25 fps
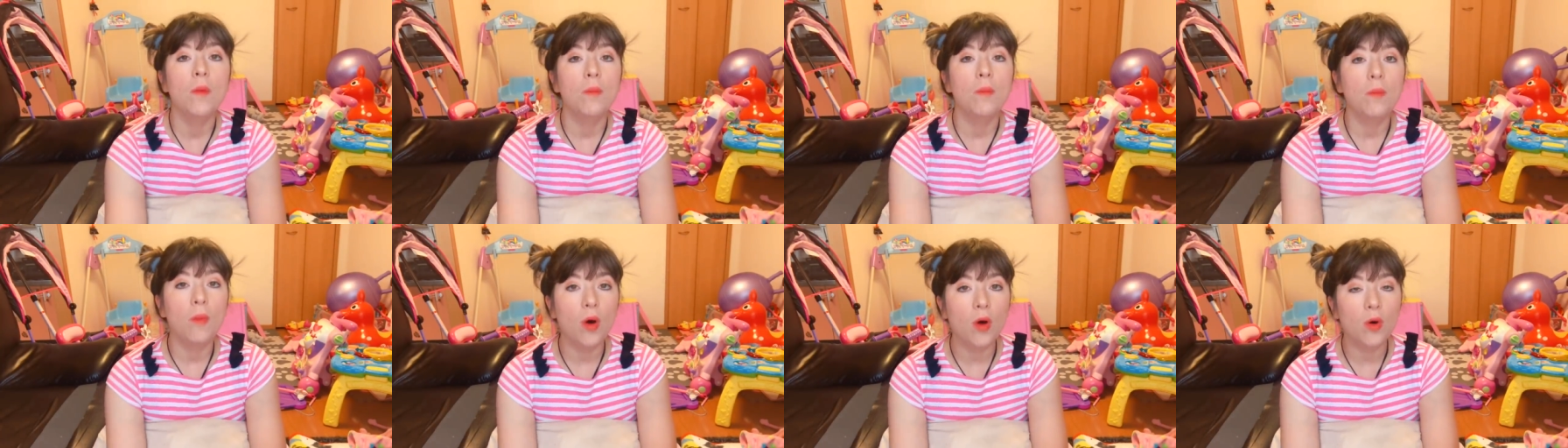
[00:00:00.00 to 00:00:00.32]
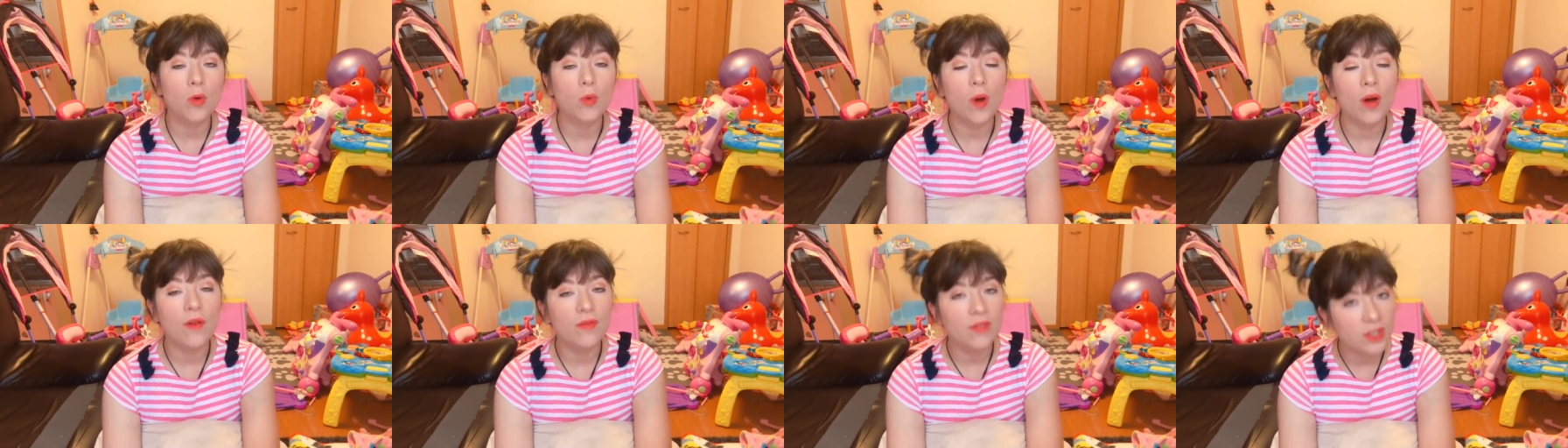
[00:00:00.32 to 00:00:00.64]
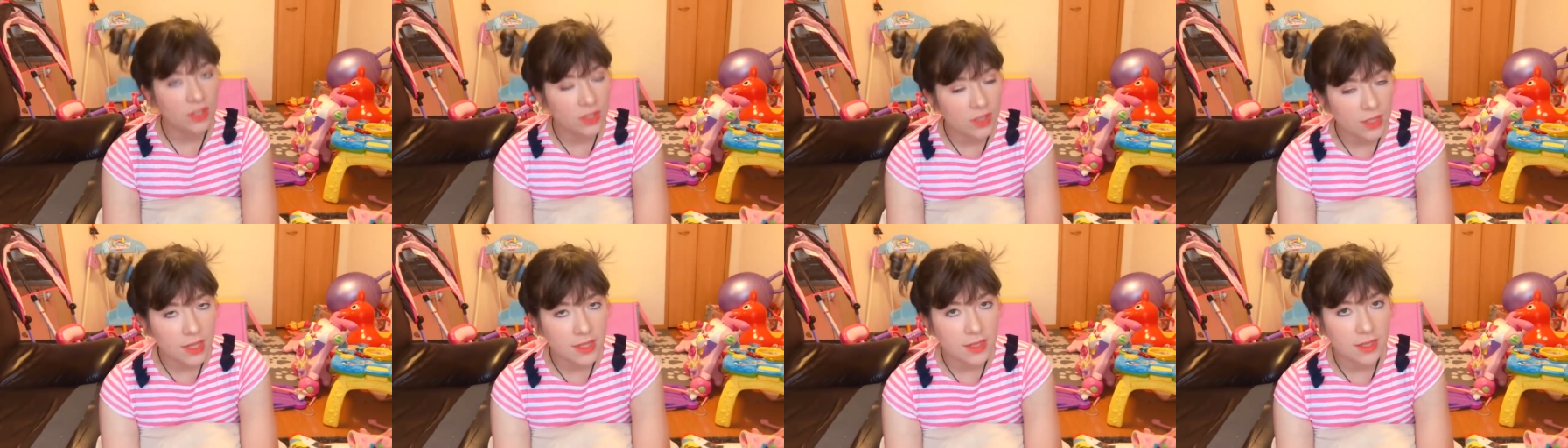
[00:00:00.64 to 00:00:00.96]
Moro há
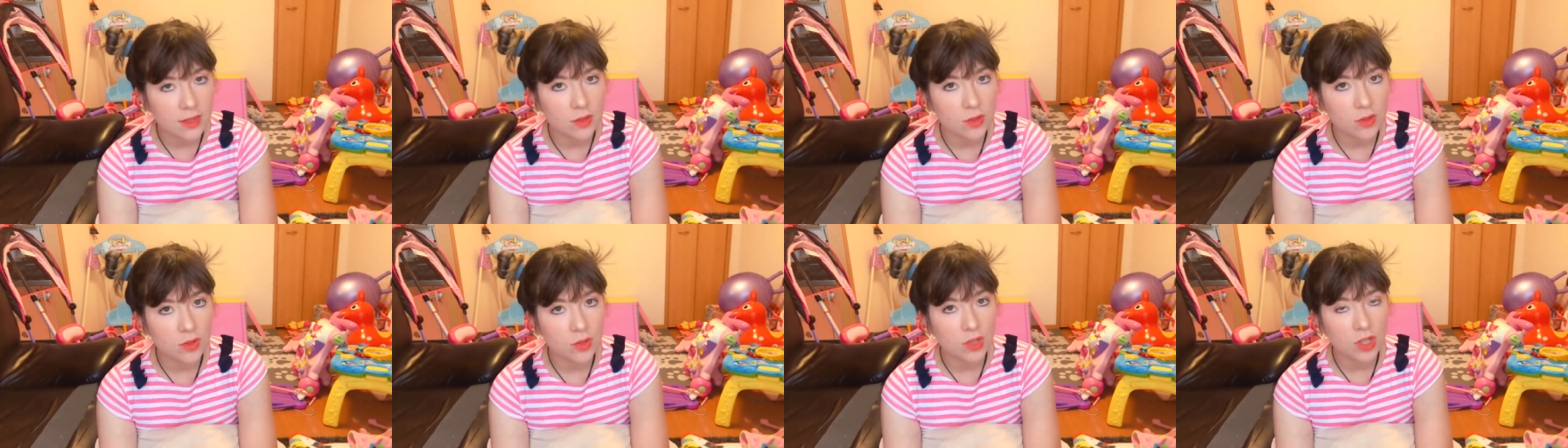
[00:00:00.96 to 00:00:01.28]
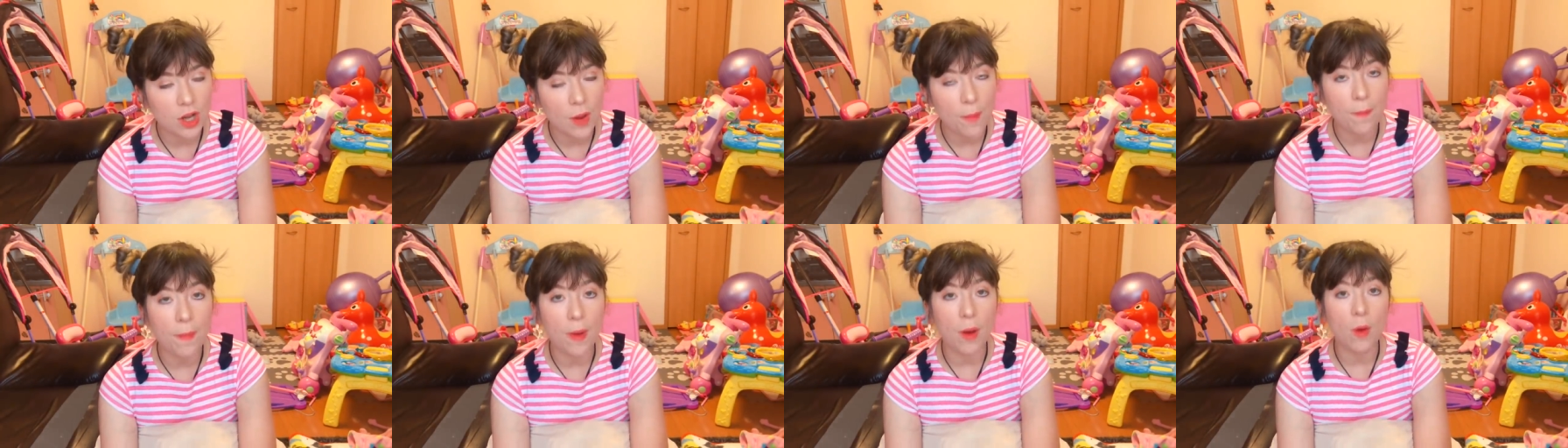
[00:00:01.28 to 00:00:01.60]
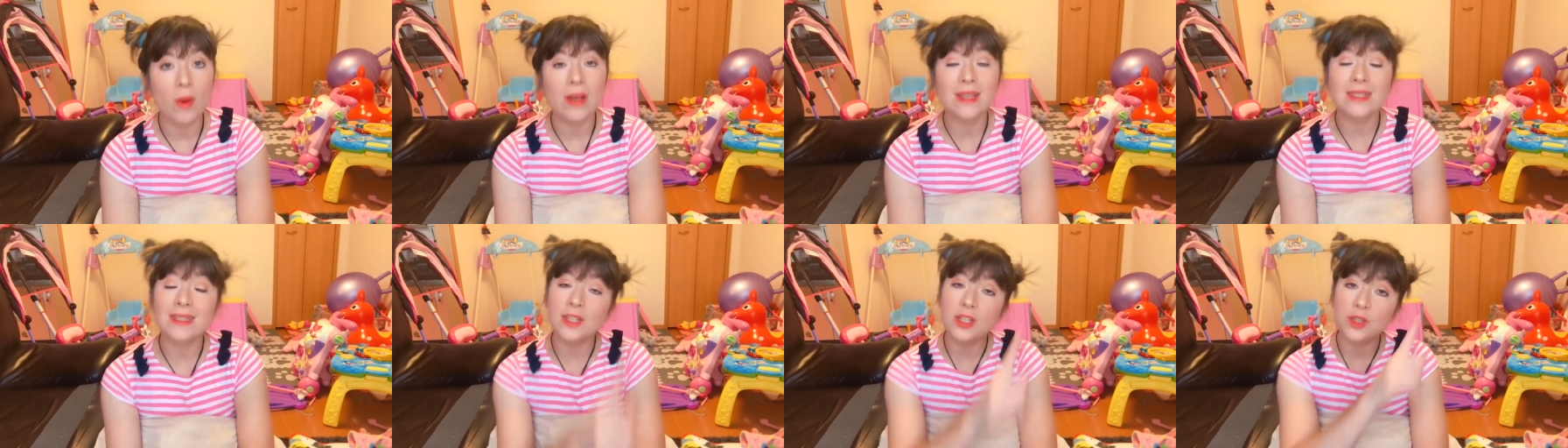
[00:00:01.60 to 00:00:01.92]
26 anos no Japão.
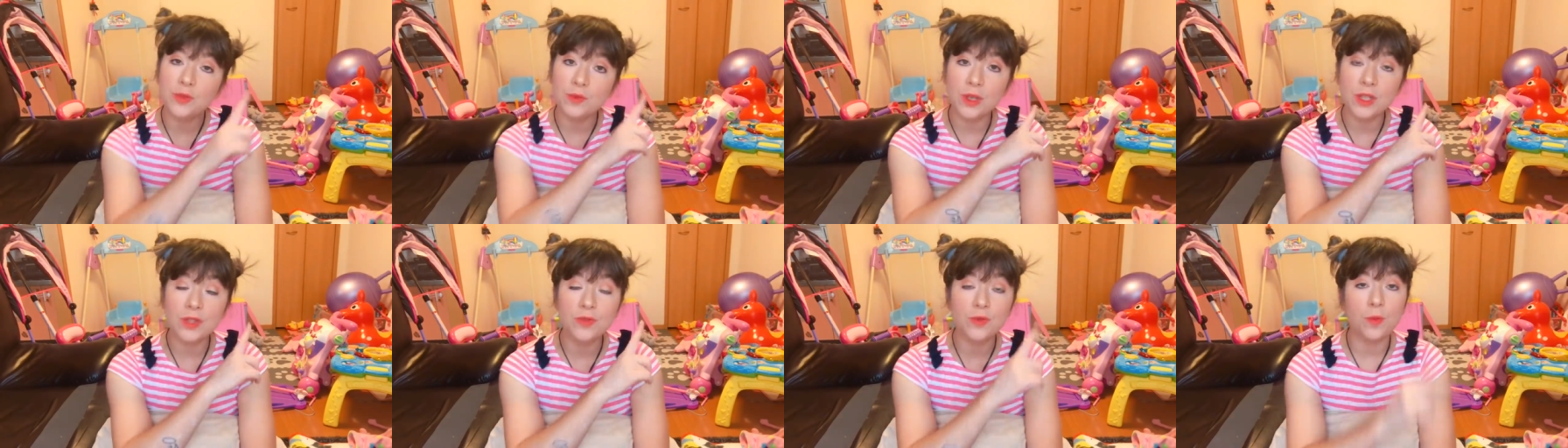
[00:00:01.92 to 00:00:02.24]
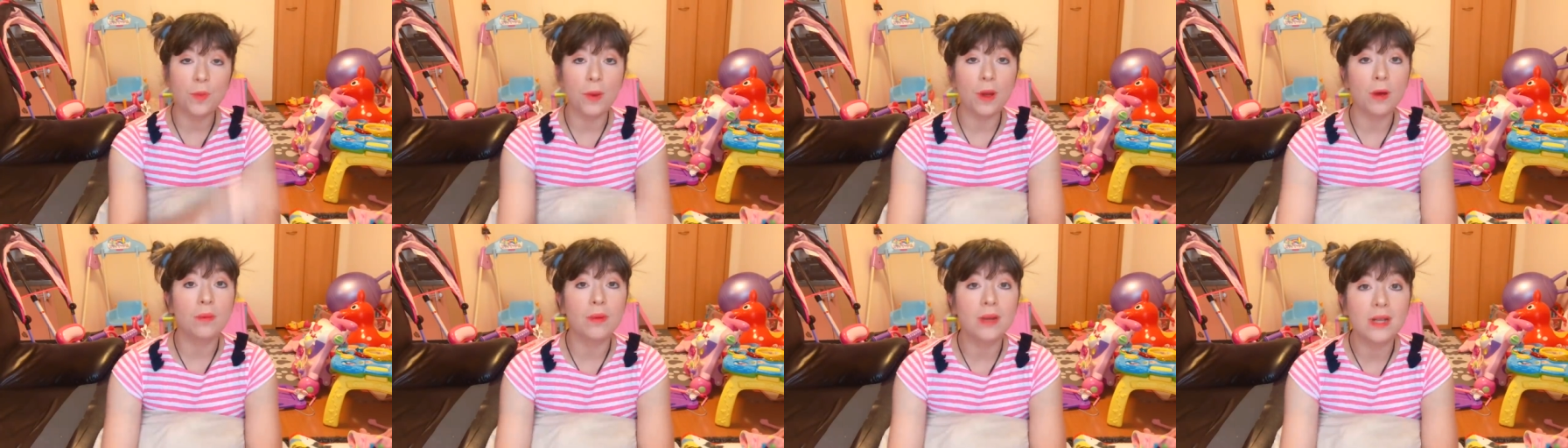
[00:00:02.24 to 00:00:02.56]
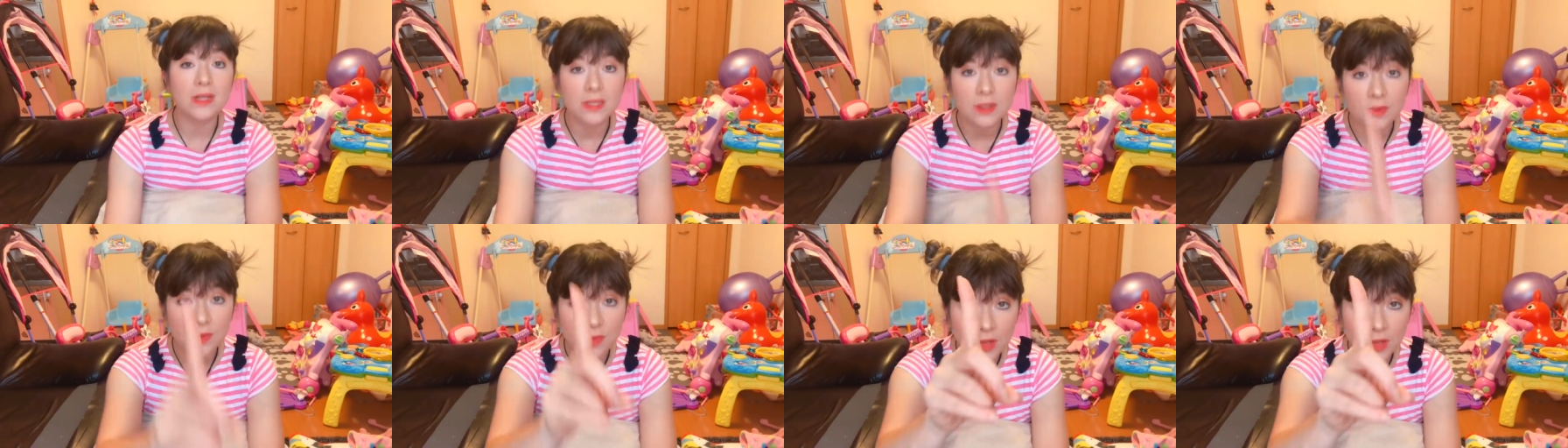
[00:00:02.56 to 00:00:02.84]
Recentemente fui para o Brasil,